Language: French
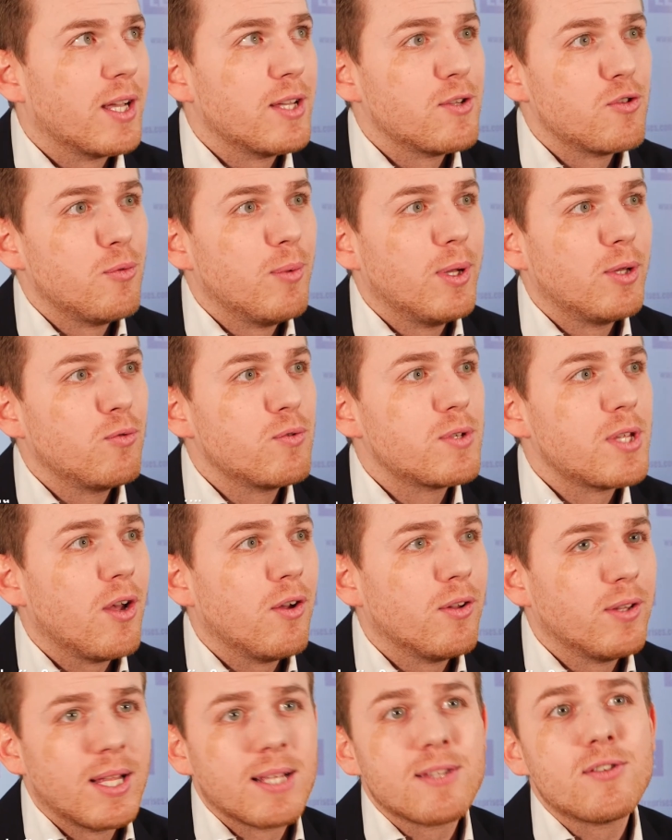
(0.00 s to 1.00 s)
résumer tout ça
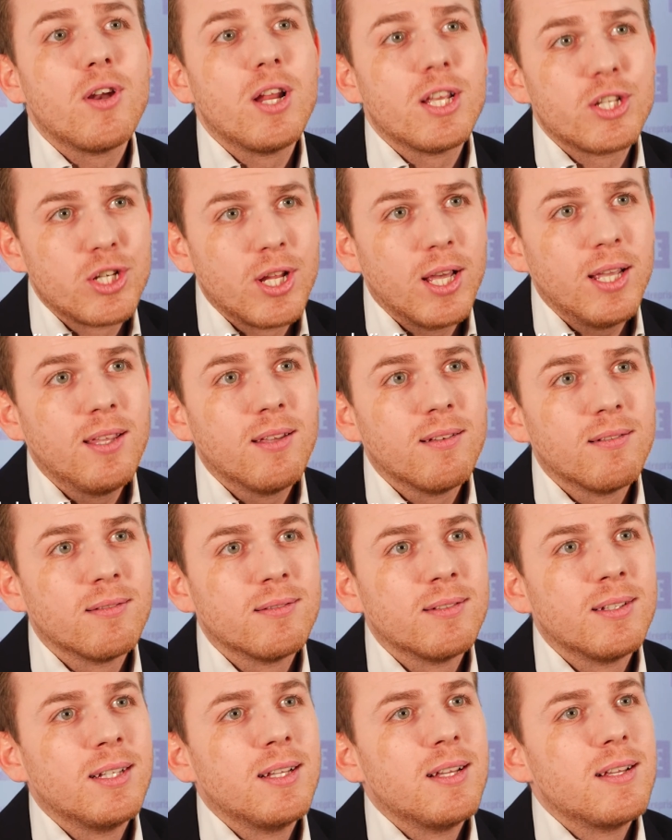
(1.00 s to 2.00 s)
en un seul hashtag,
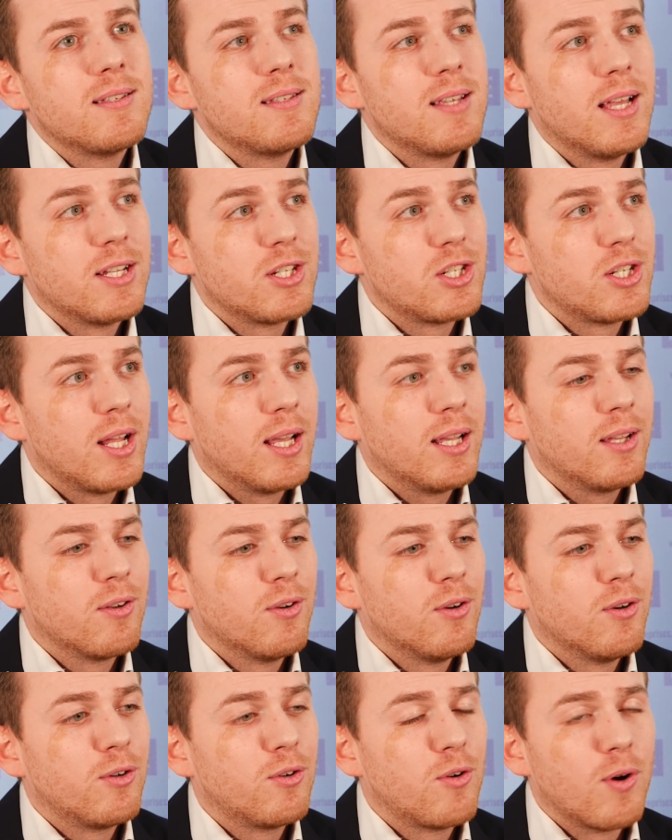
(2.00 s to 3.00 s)
c'est hashtag
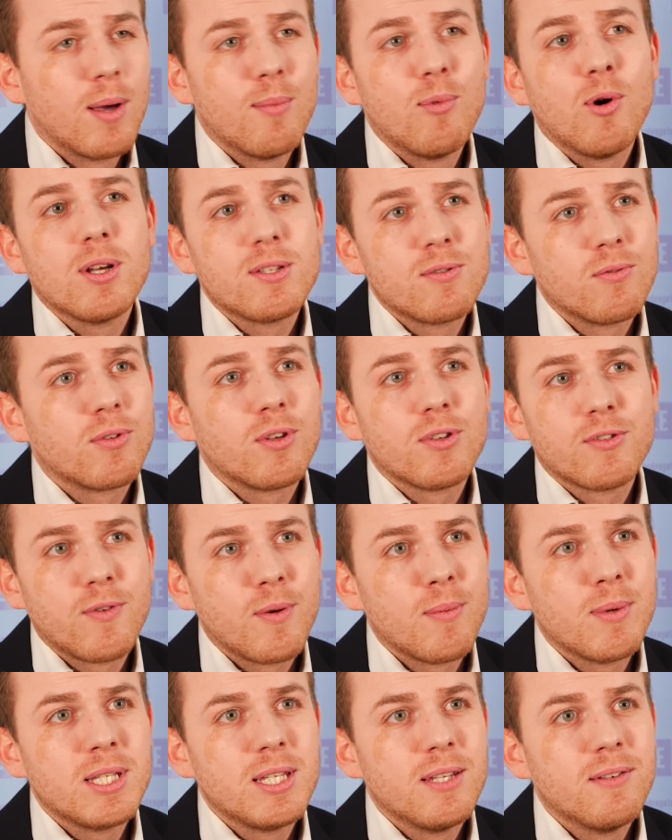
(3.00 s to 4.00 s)
euh, collaboration
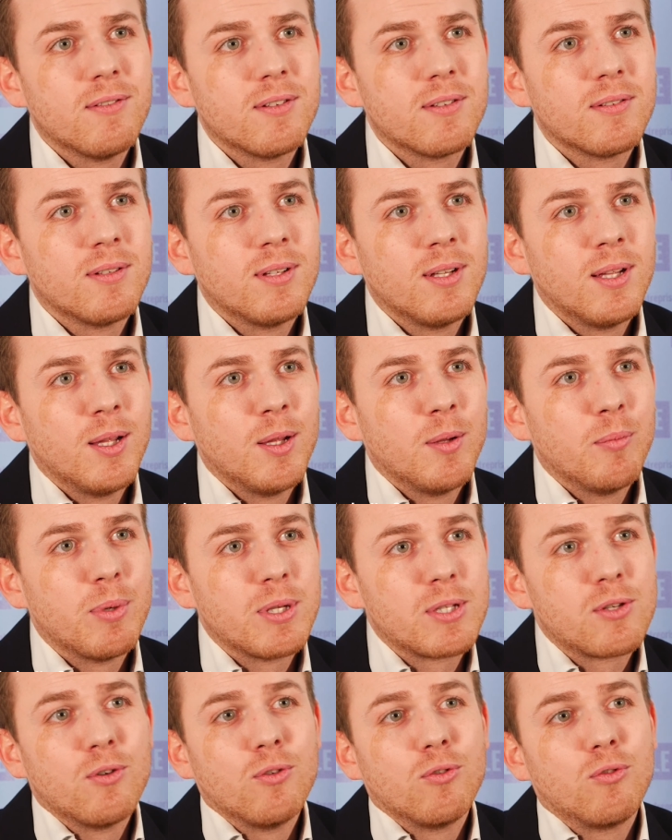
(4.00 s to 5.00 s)
transformative.
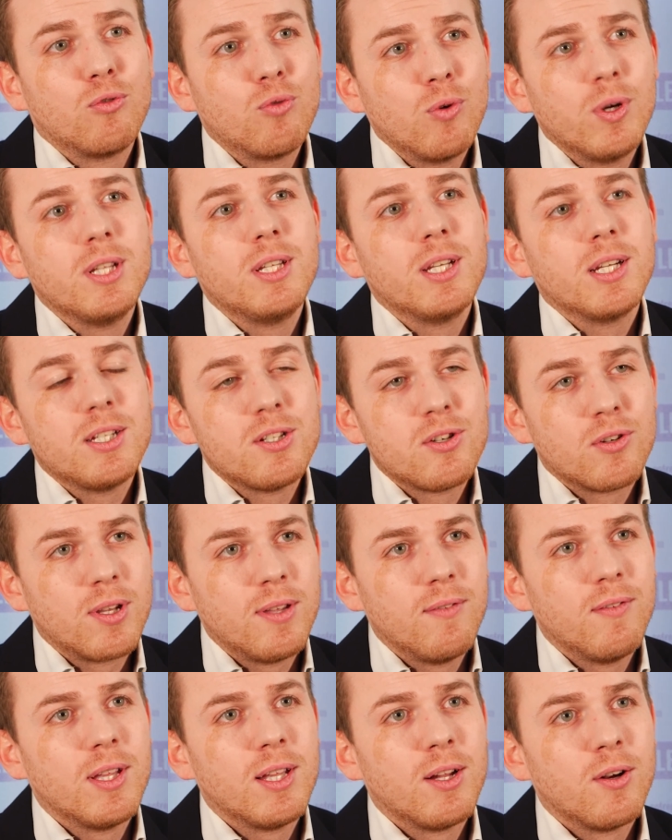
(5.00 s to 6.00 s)
Parce que tous les dirigeants
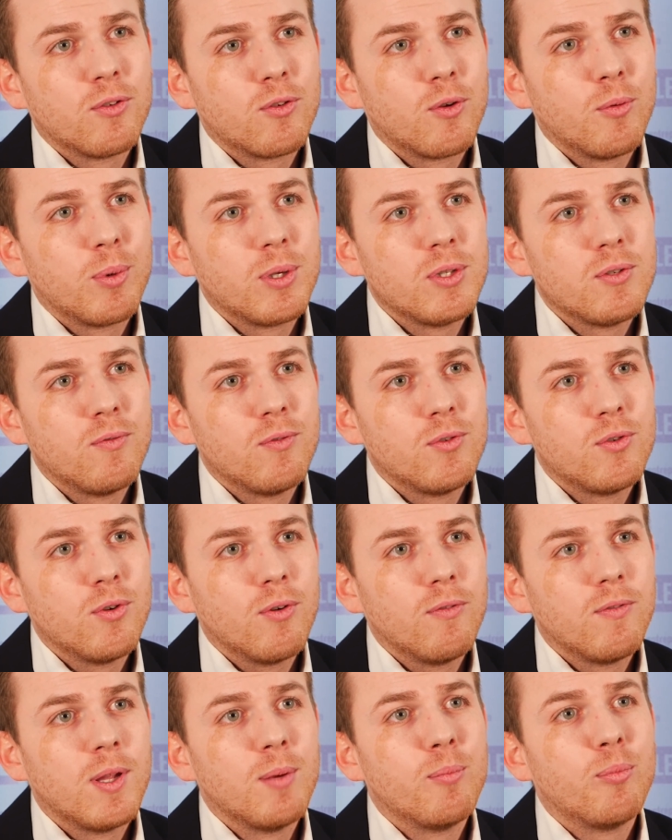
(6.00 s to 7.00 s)
qui viennent à l'entreprise du
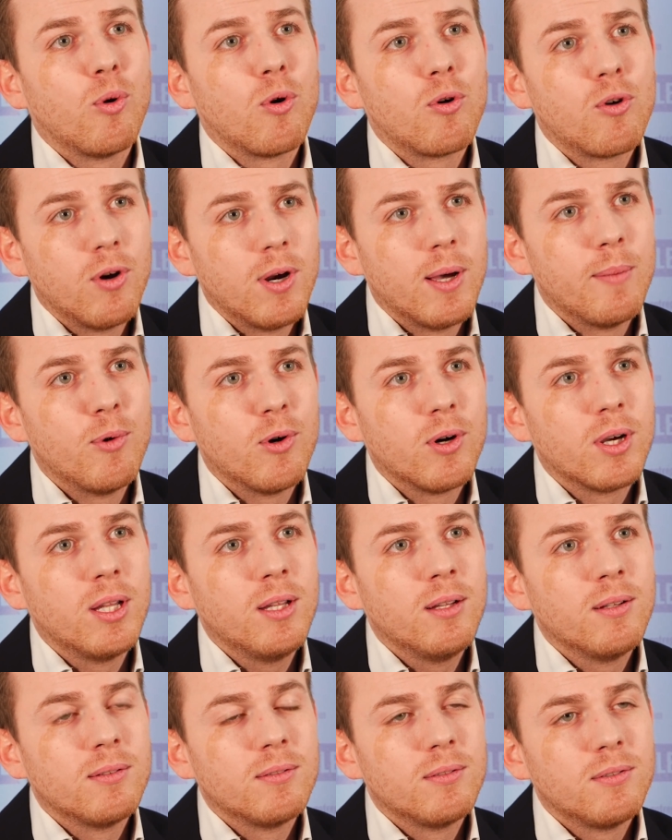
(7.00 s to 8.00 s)
futur viennent pour
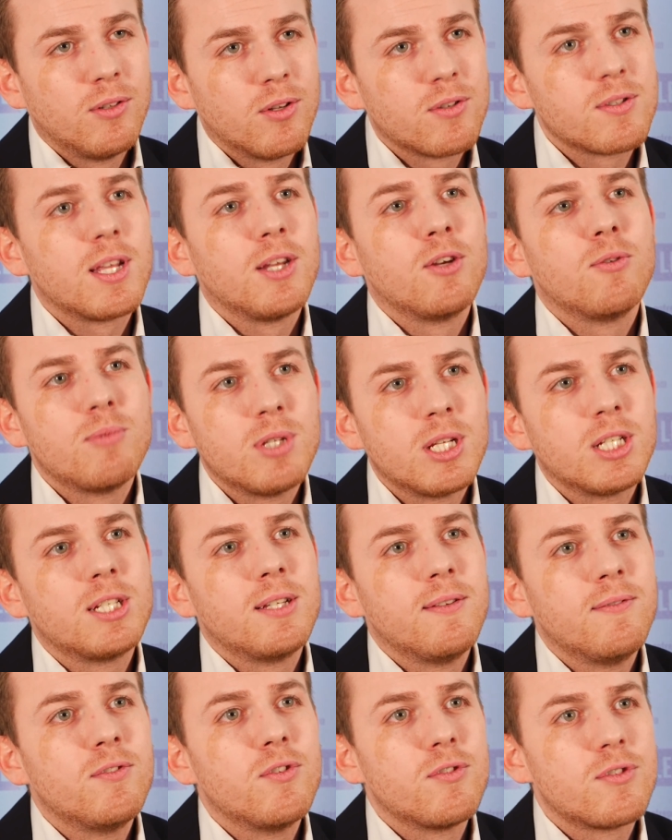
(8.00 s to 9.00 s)
collaborer dans un
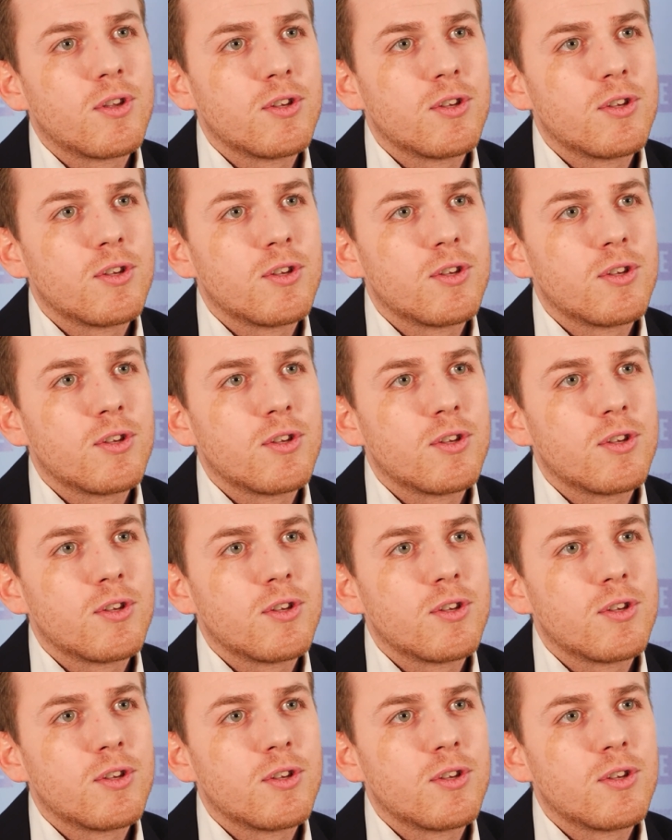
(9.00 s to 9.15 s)
objectif de se